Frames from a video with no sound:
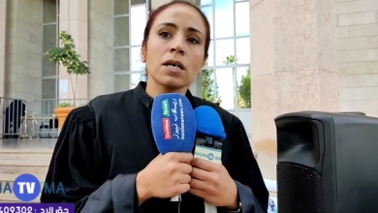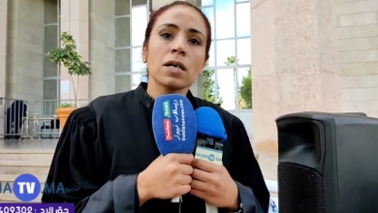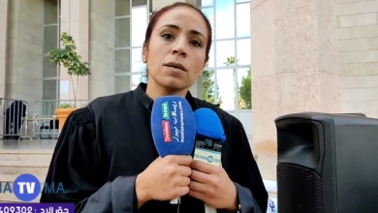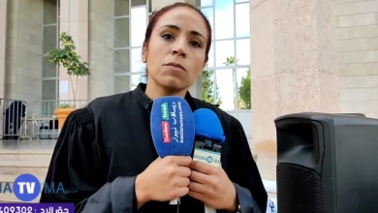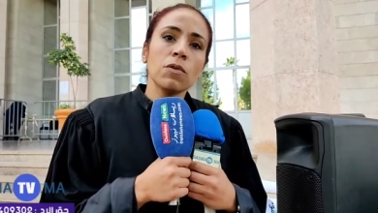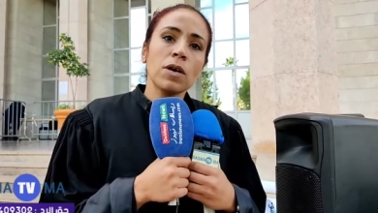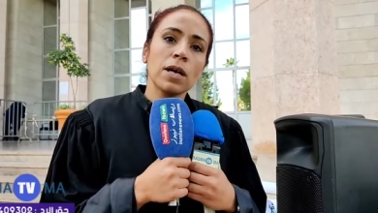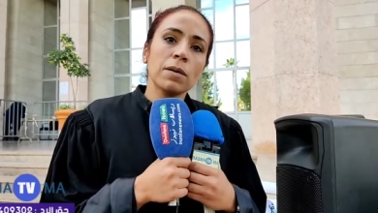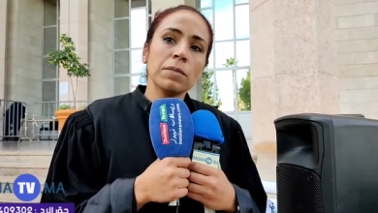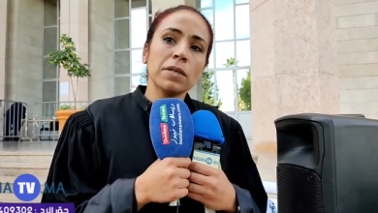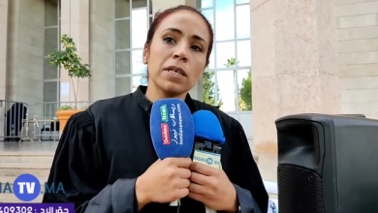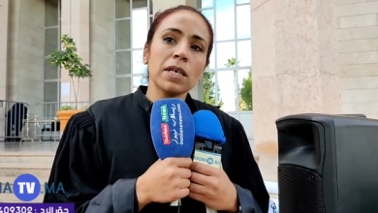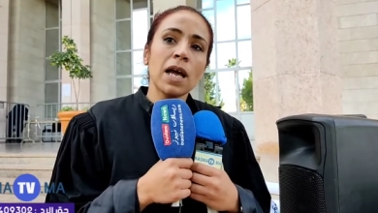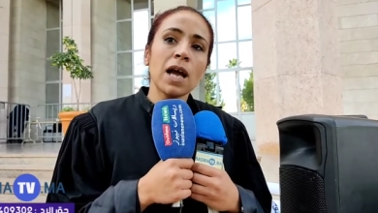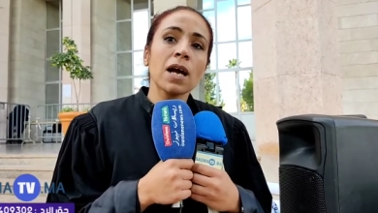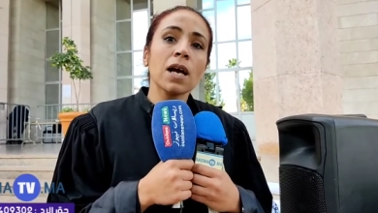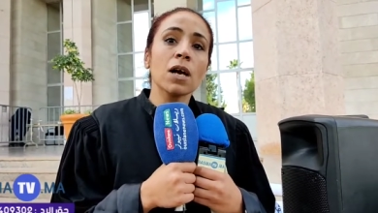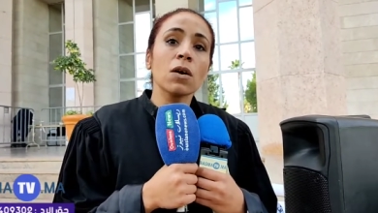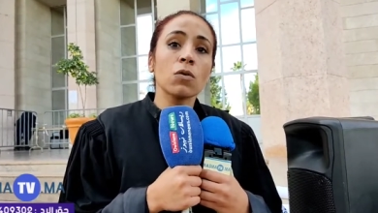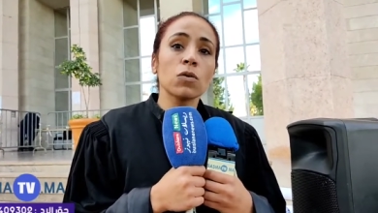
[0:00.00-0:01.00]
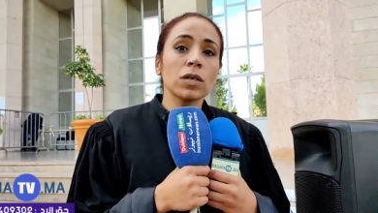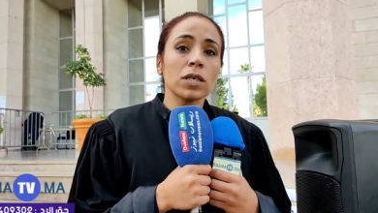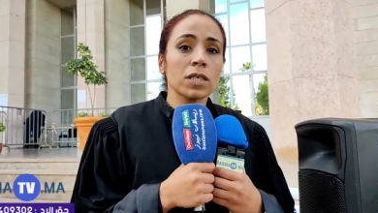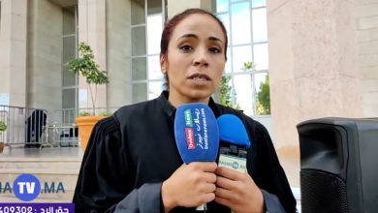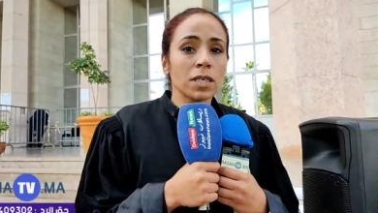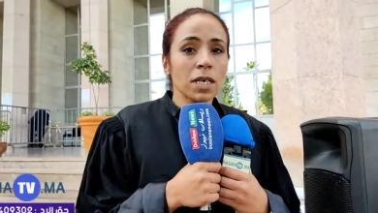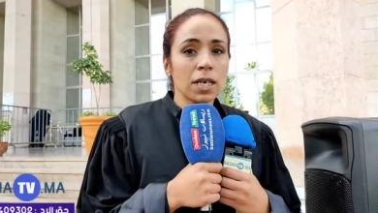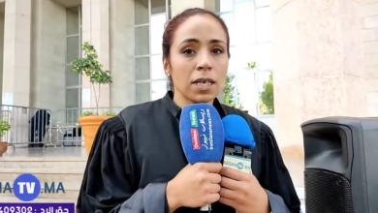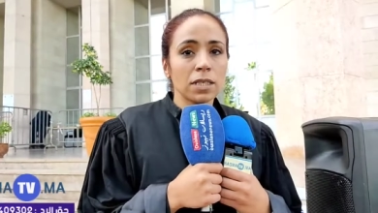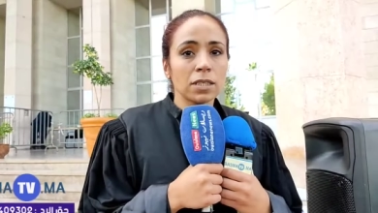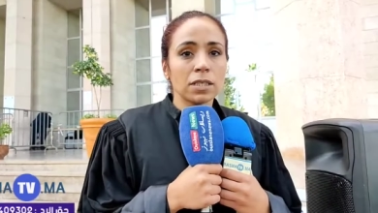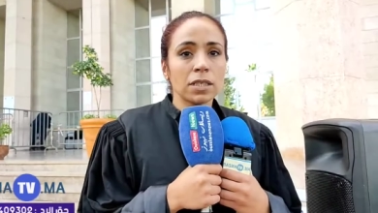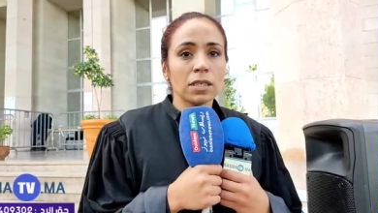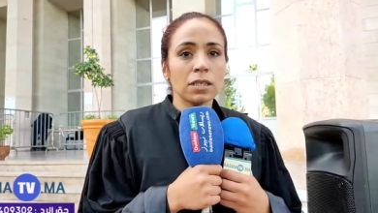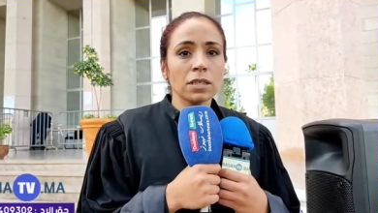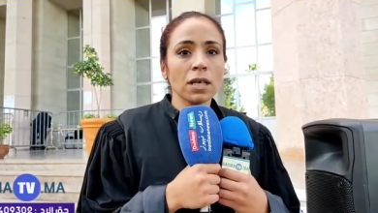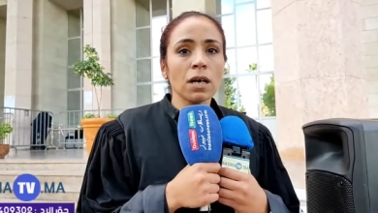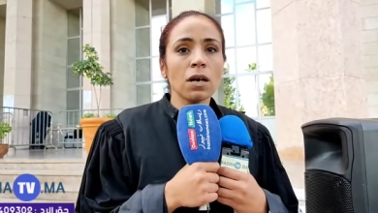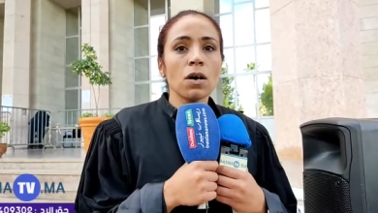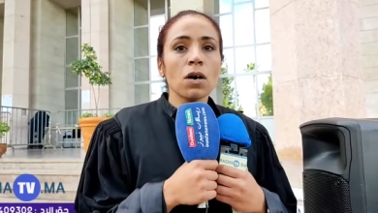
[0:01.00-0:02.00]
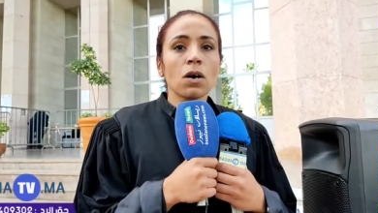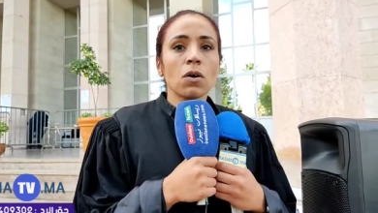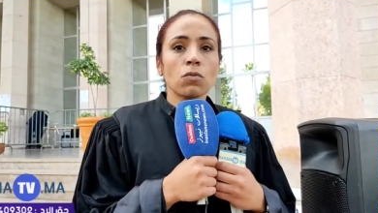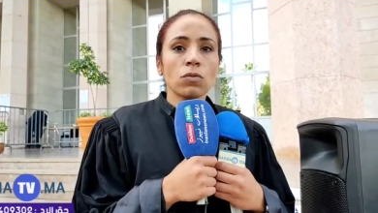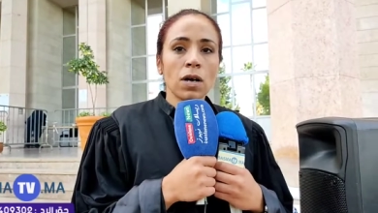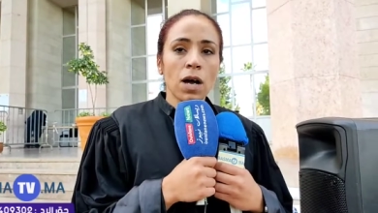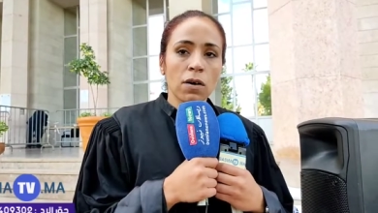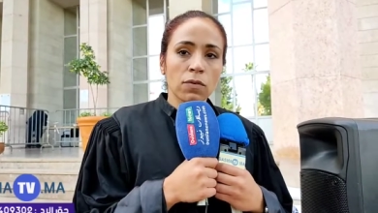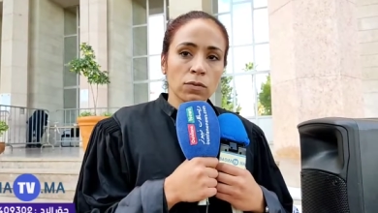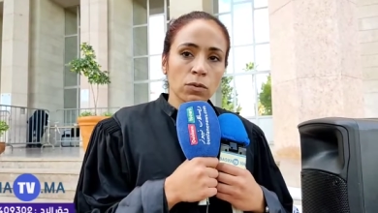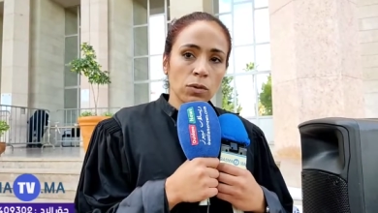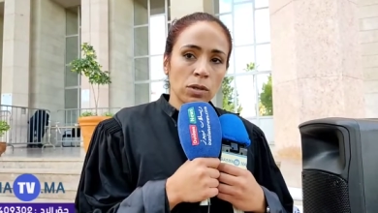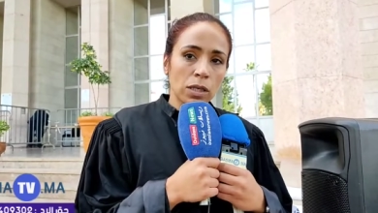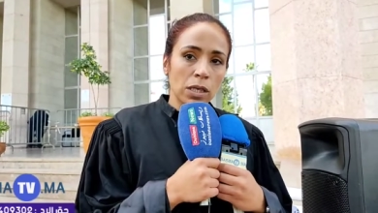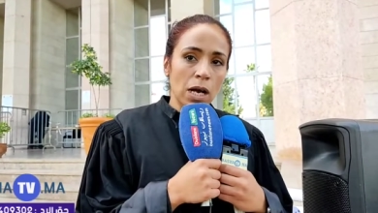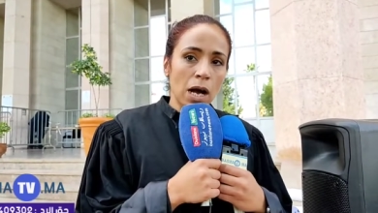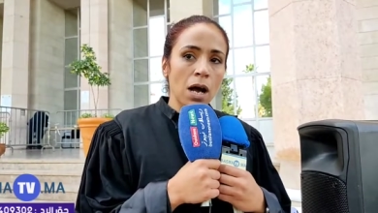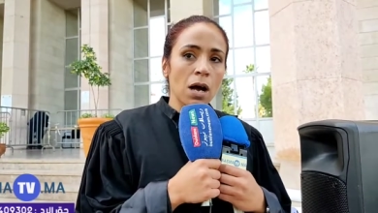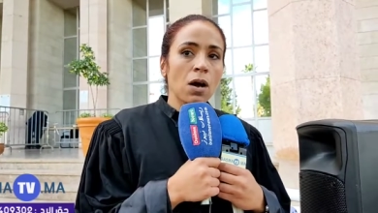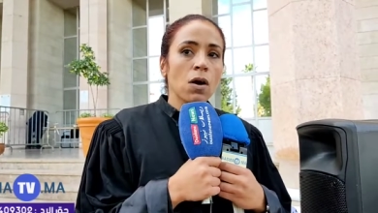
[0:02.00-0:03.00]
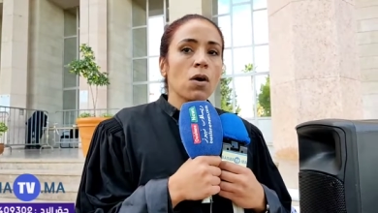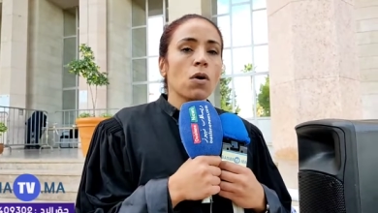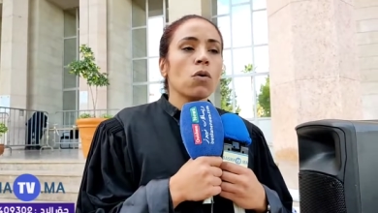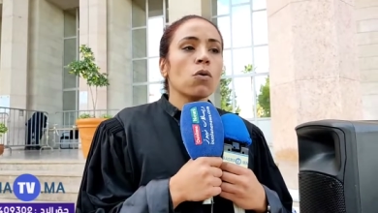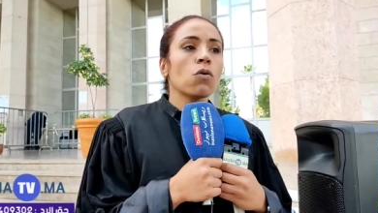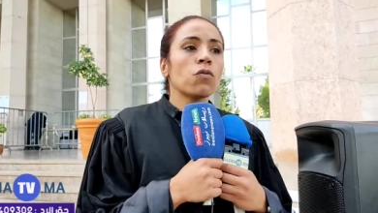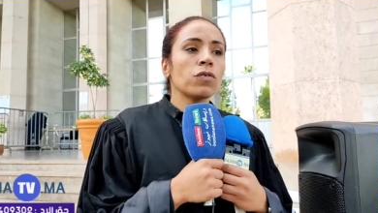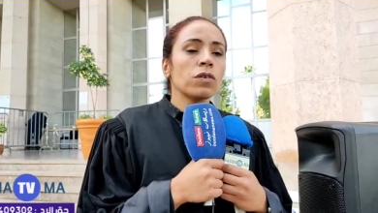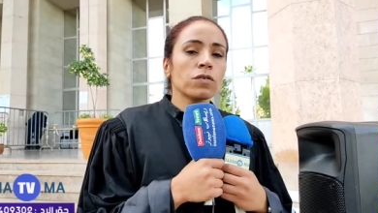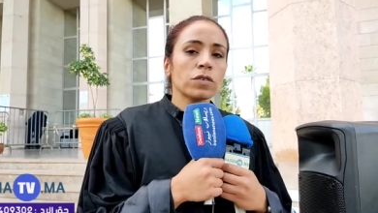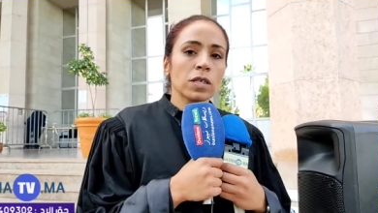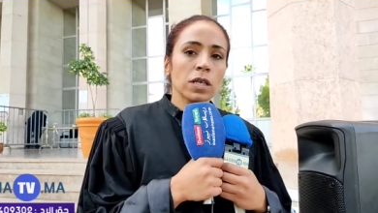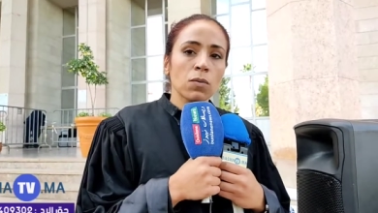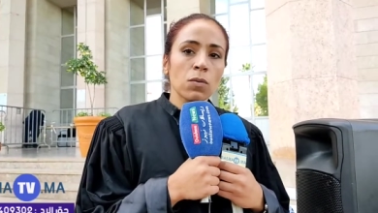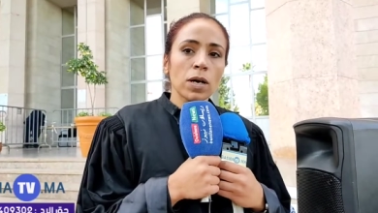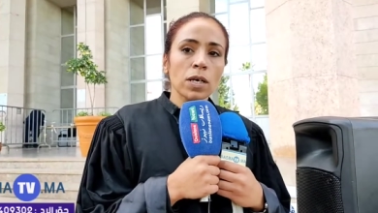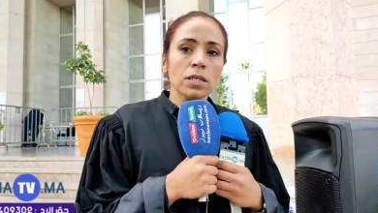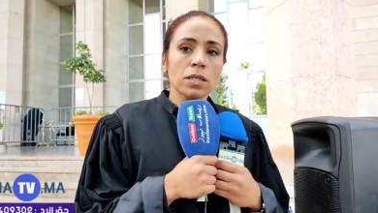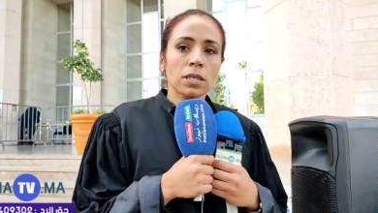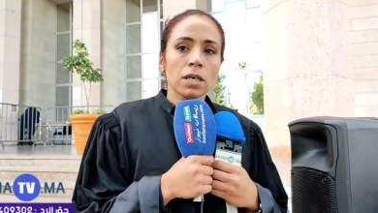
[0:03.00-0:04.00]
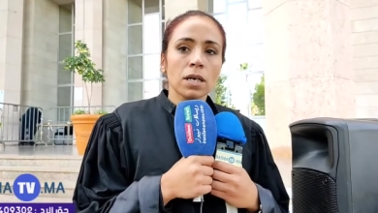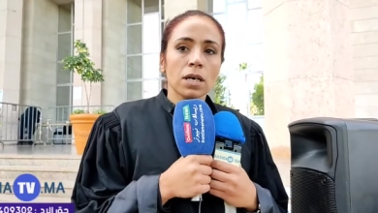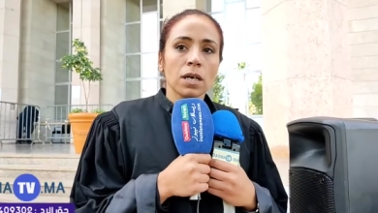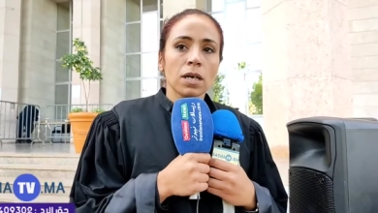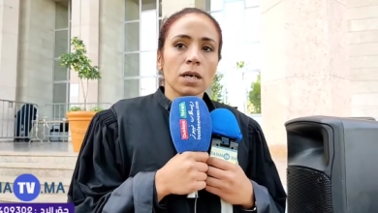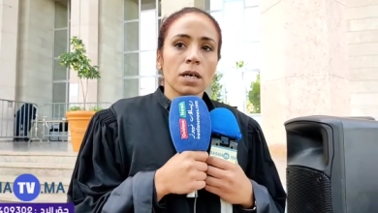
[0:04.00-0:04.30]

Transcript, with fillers: كمحامين نحققوا الرساله ديالنا ونحافظوا عليها وفي نفس الوقت